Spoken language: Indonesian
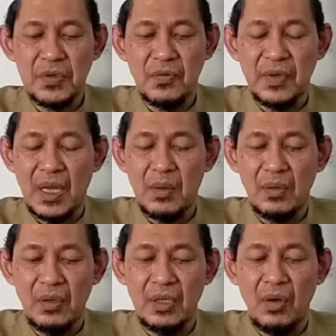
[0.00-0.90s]
Sufyan
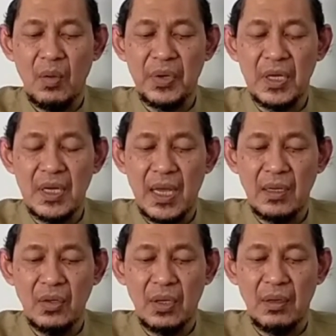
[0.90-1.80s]
lilo pindah
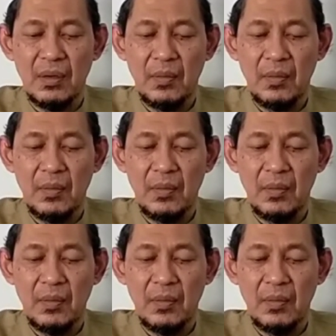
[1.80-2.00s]
nggon